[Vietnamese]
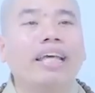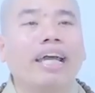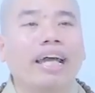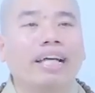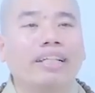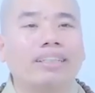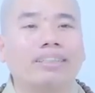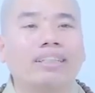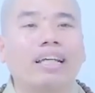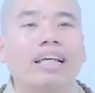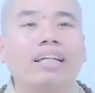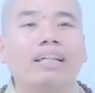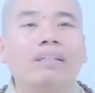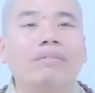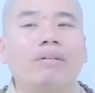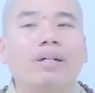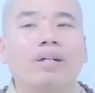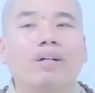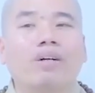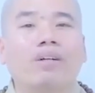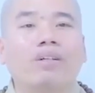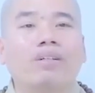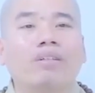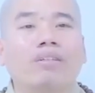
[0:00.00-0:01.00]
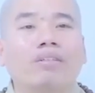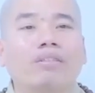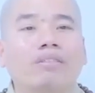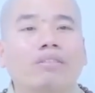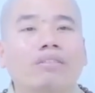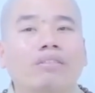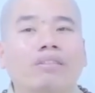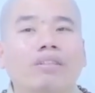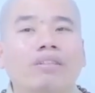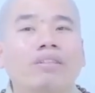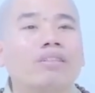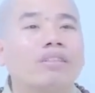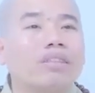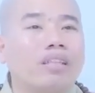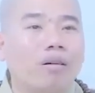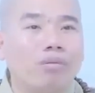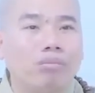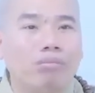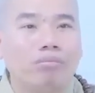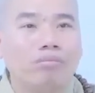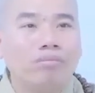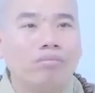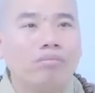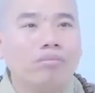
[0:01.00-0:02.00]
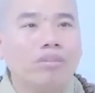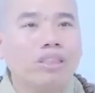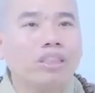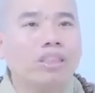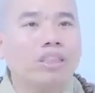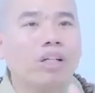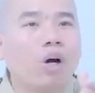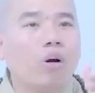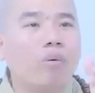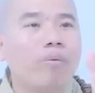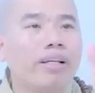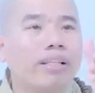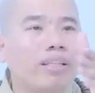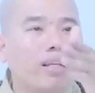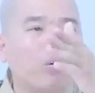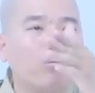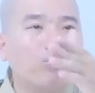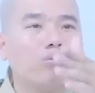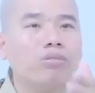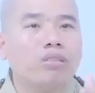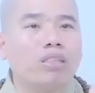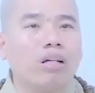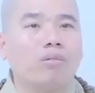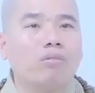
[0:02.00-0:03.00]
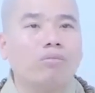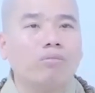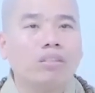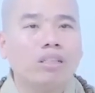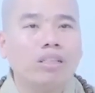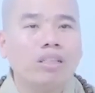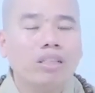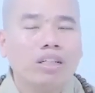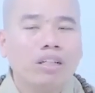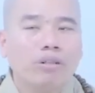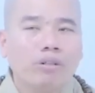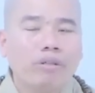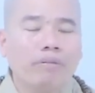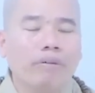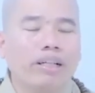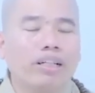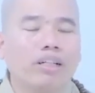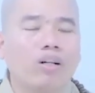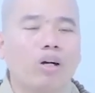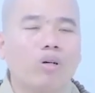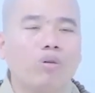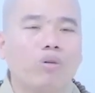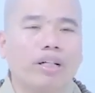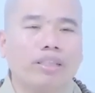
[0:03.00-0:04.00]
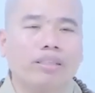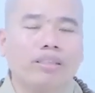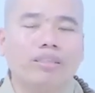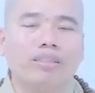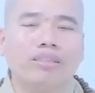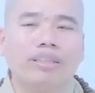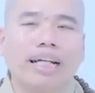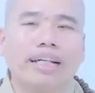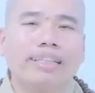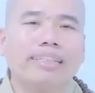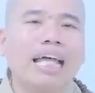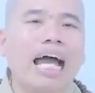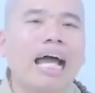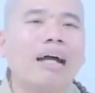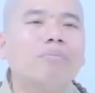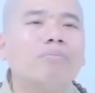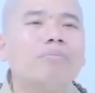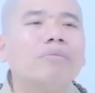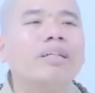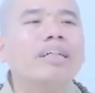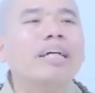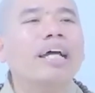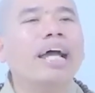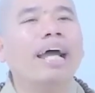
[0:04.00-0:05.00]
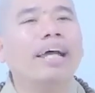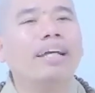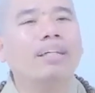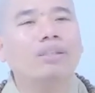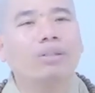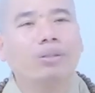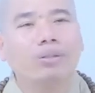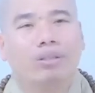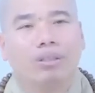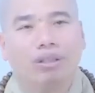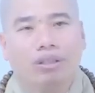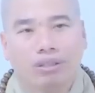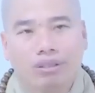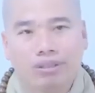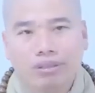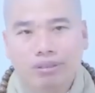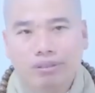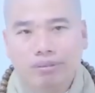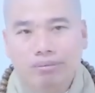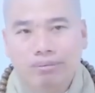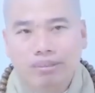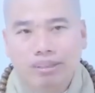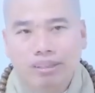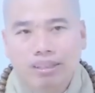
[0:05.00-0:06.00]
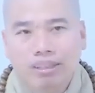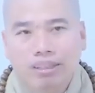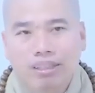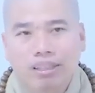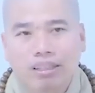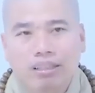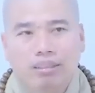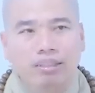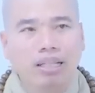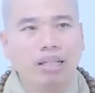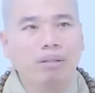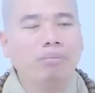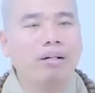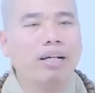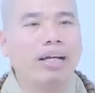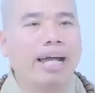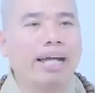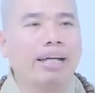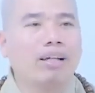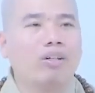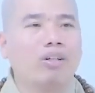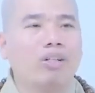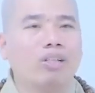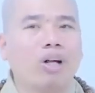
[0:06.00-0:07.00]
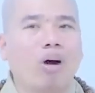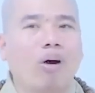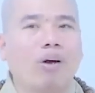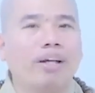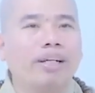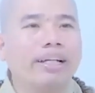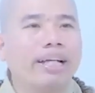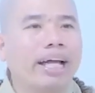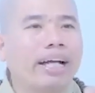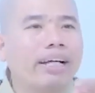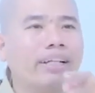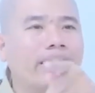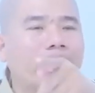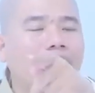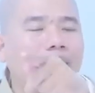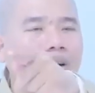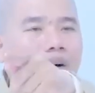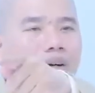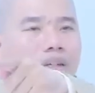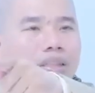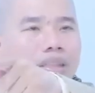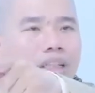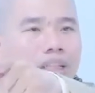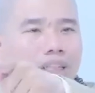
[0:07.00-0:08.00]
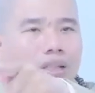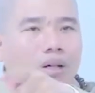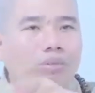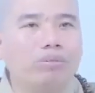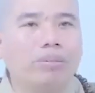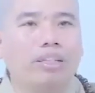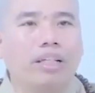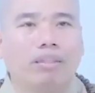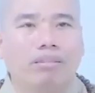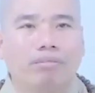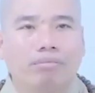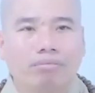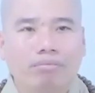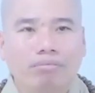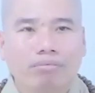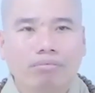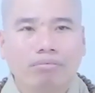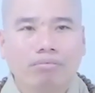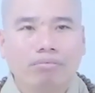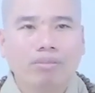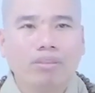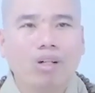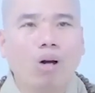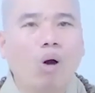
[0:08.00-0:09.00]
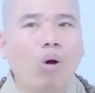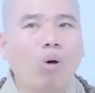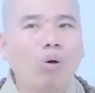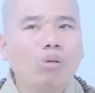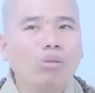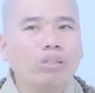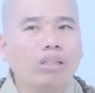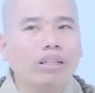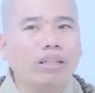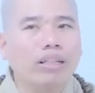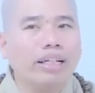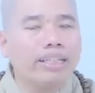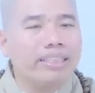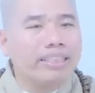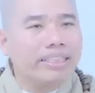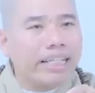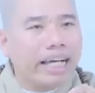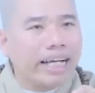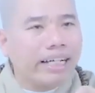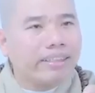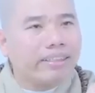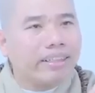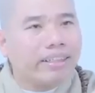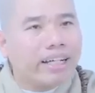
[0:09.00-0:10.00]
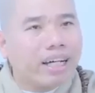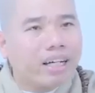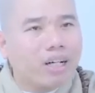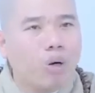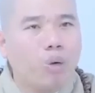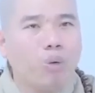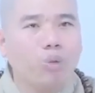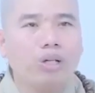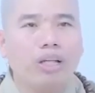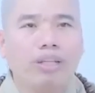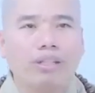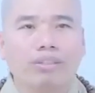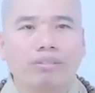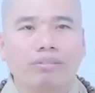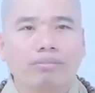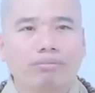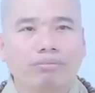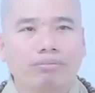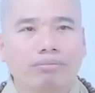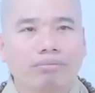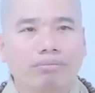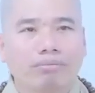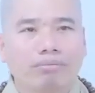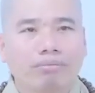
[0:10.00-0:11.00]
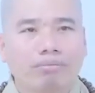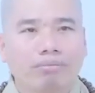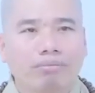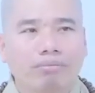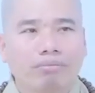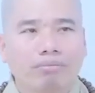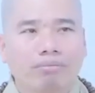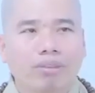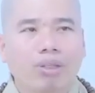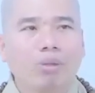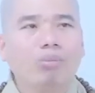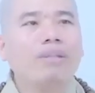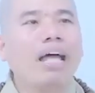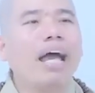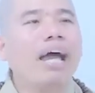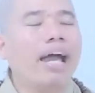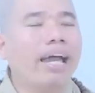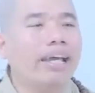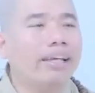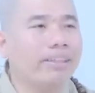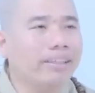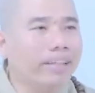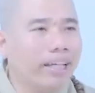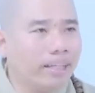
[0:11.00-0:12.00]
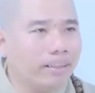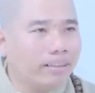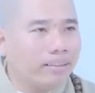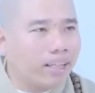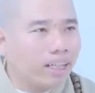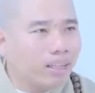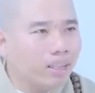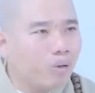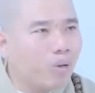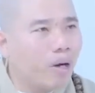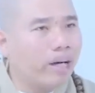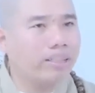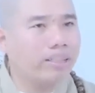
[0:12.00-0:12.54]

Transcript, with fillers: nhà xây mà còn chưa xong vừa đổ bê tông xong quý vị coi hòa thượng ngài 82 tuổi rồi vậy mà ngài còn đội nắng để coi từng công trình đổ từng cái xăng cho các cụ đi chúng ta hãy nhìn từ